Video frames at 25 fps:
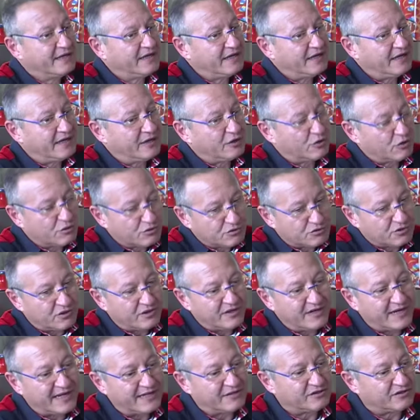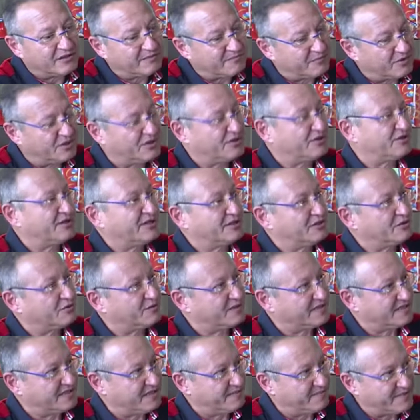eh, controllando e monitorando
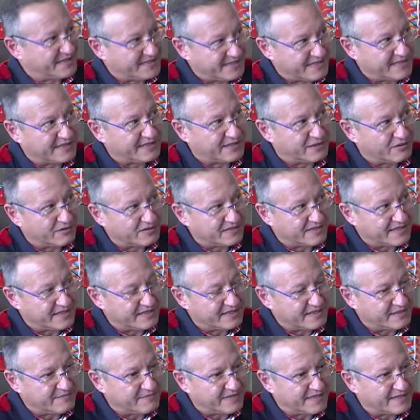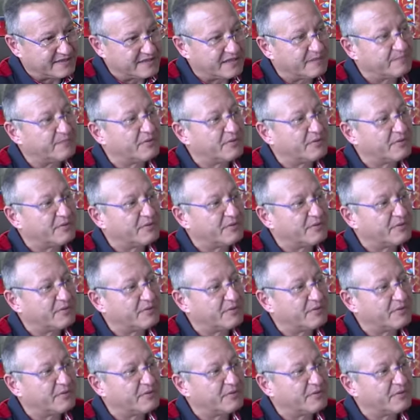questi pazienti costantemente,